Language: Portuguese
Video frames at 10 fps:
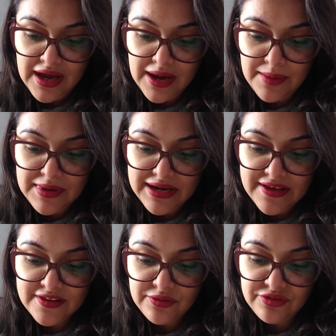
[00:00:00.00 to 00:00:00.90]
à
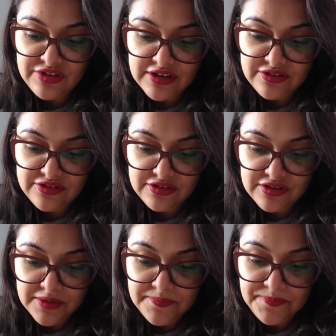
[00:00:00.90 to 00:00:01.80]
beleza do dia a
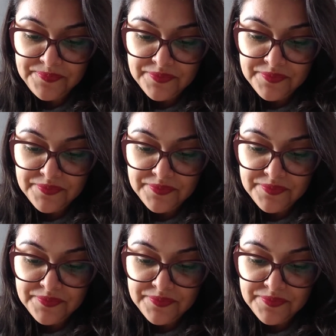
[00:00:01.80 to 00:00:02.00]
dia,